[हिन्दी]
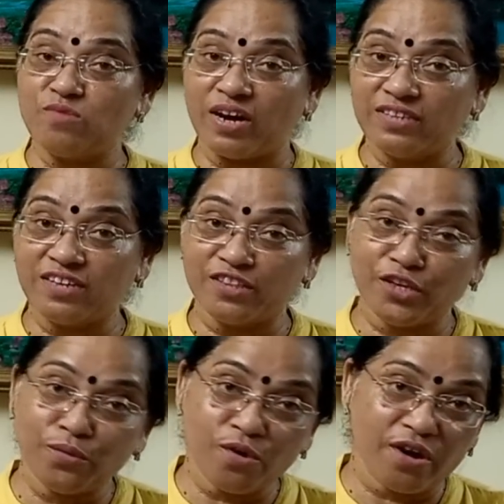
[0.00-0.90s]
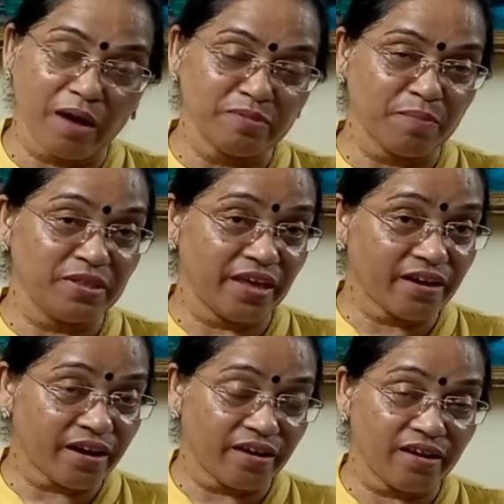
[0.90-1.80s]
स्वागत करती हूँ और आप सभी
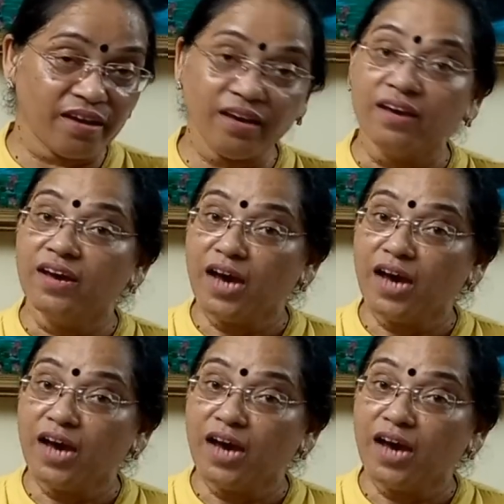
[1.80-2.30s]
देख रहे हैं